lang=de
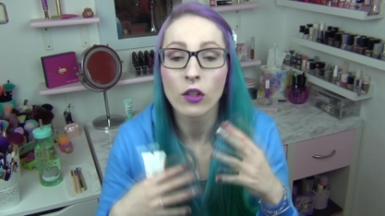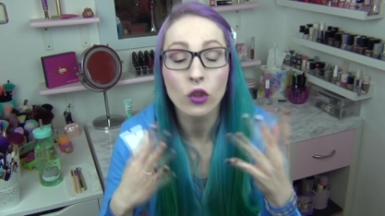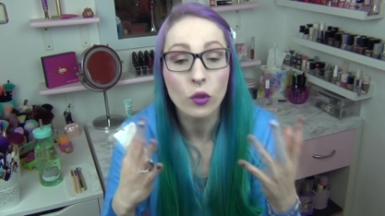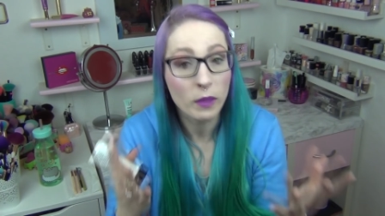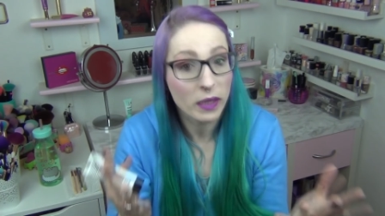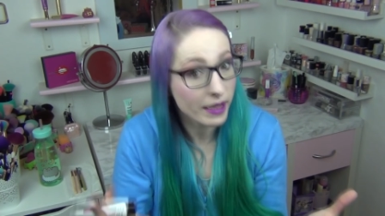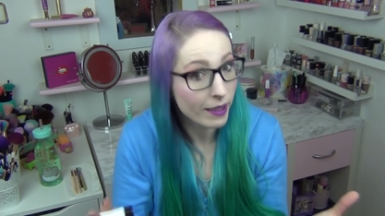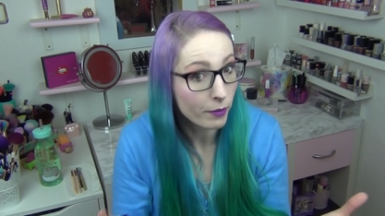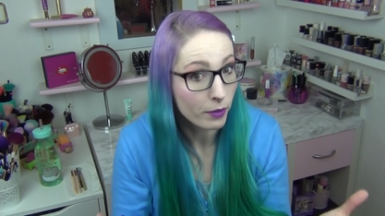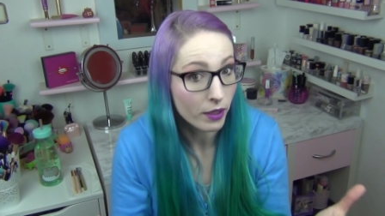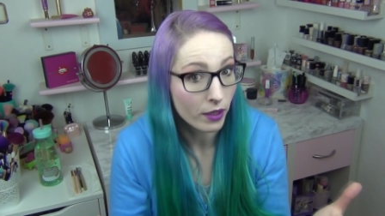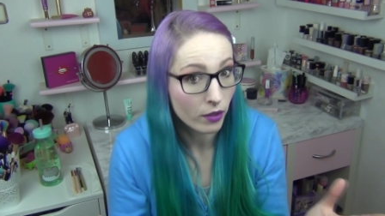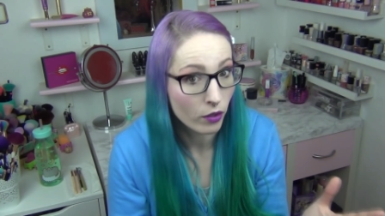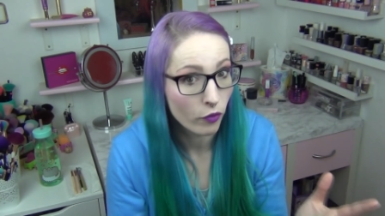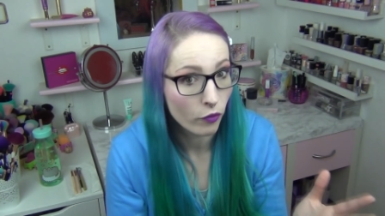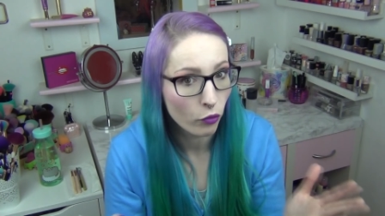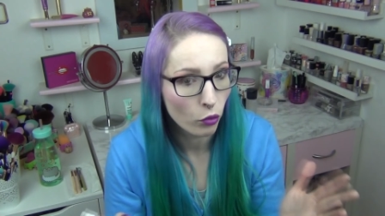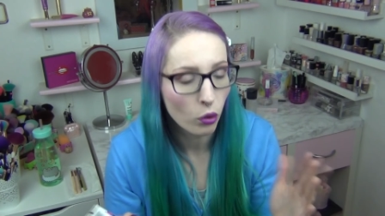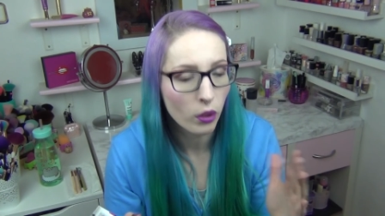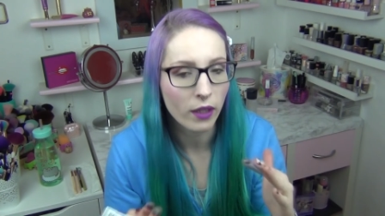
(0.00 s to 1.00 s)
Zumindest habe ich das
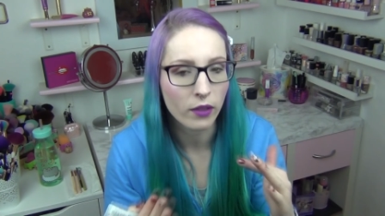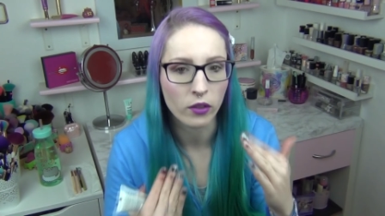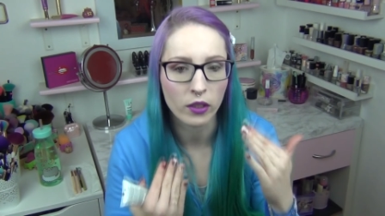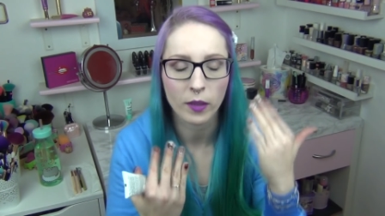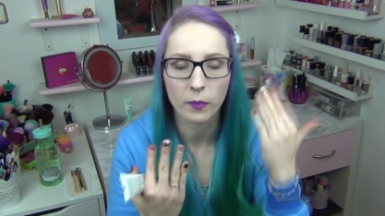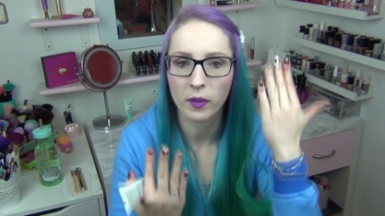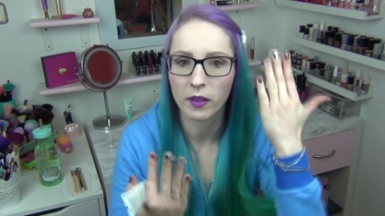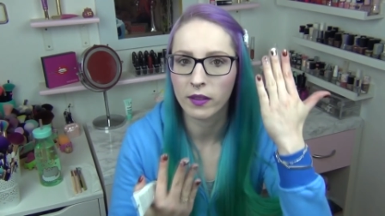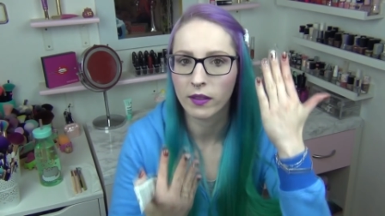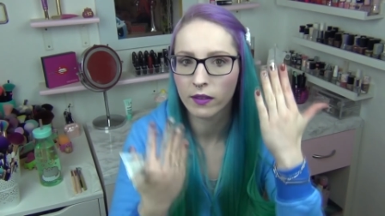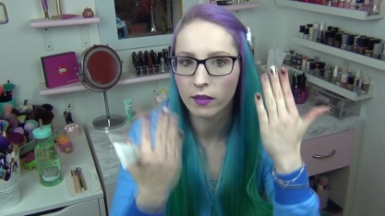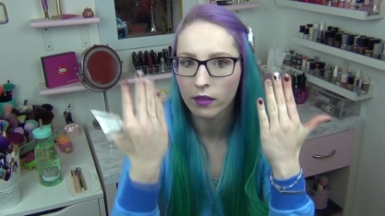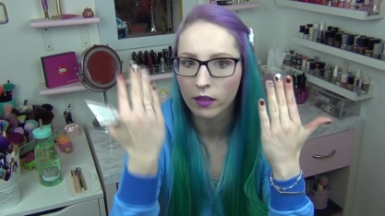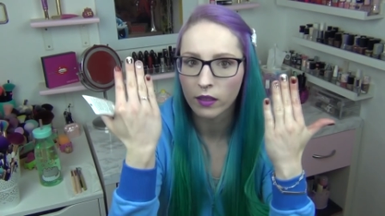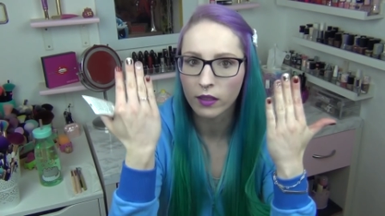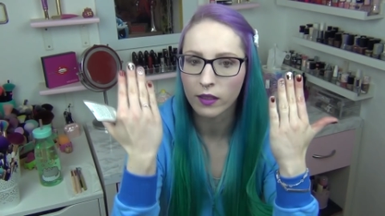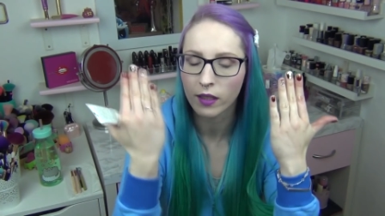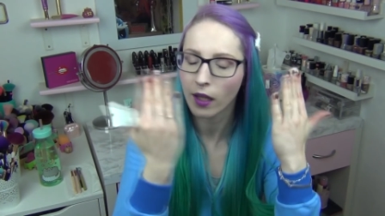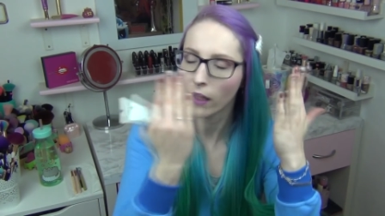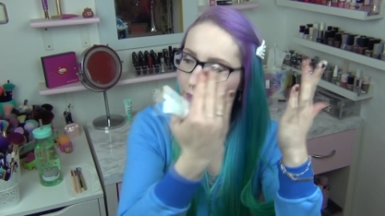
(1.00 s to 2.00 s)
Gefühl, also ich habe das jetzt
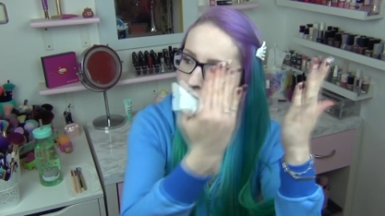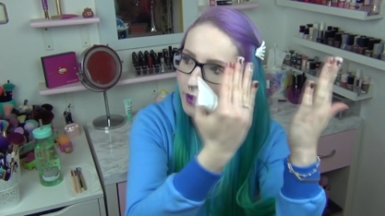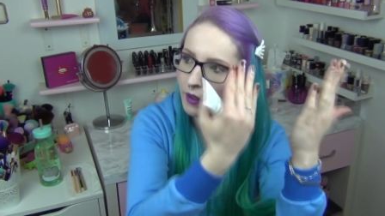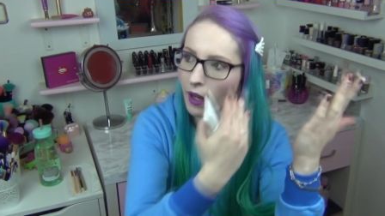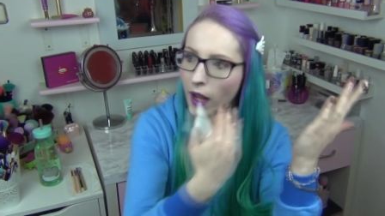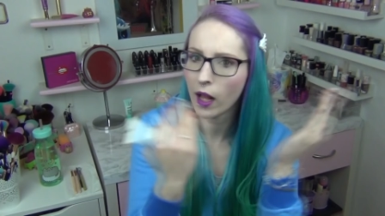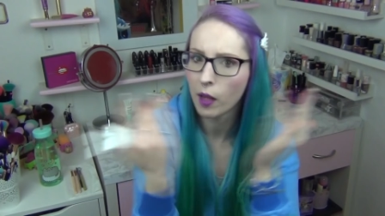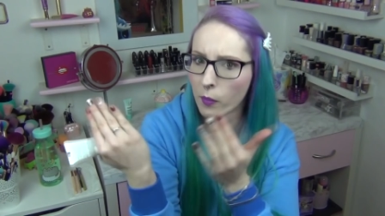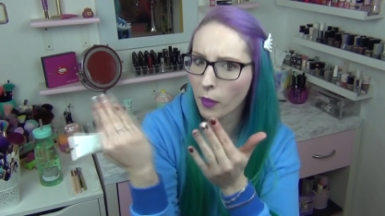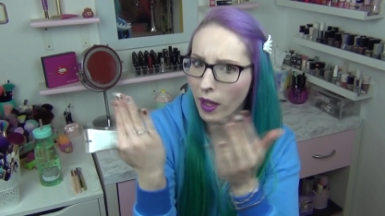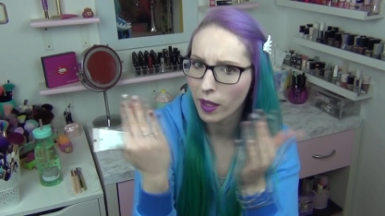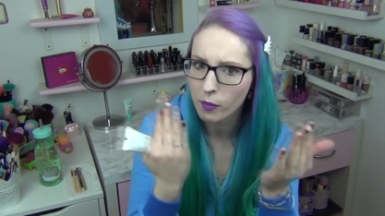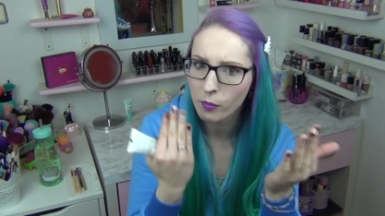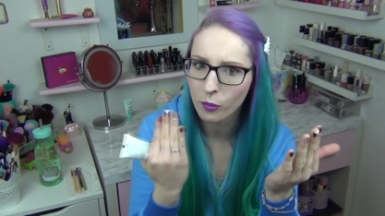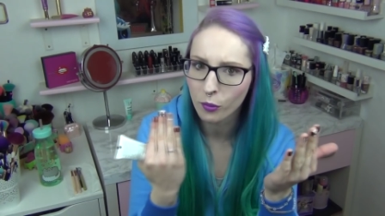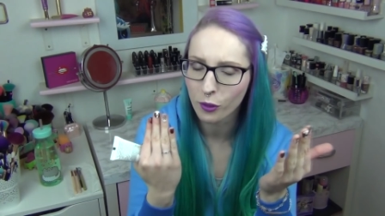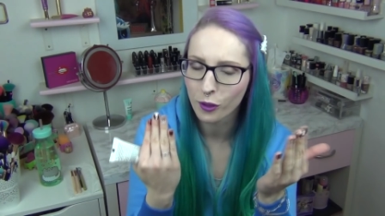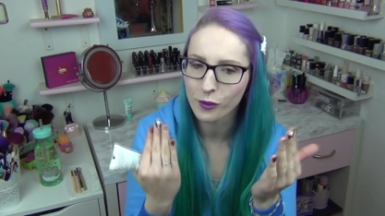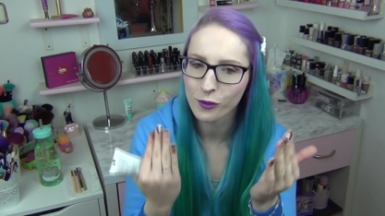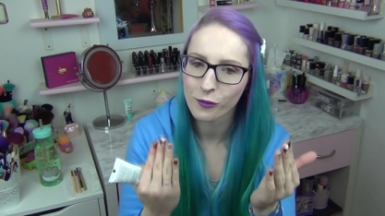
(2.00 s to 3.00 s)
nicht getestet, halb,
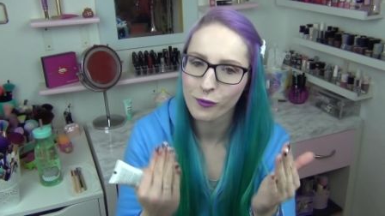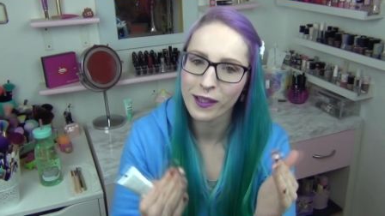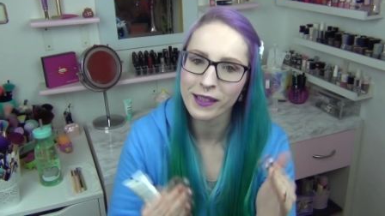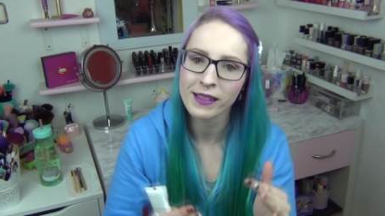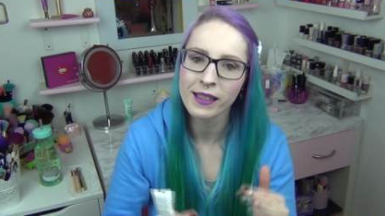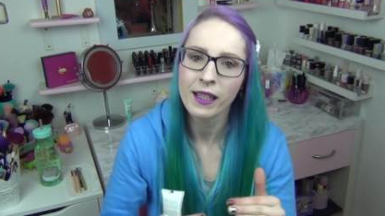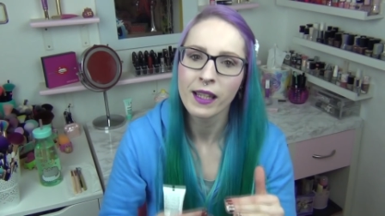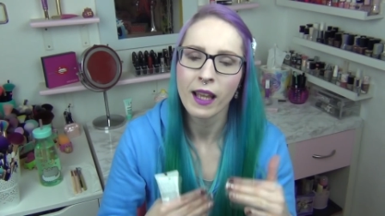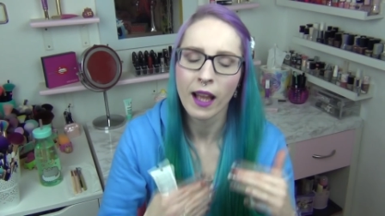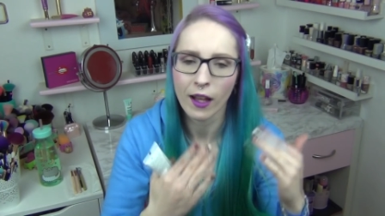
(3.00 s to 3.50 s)
halb oder sowas.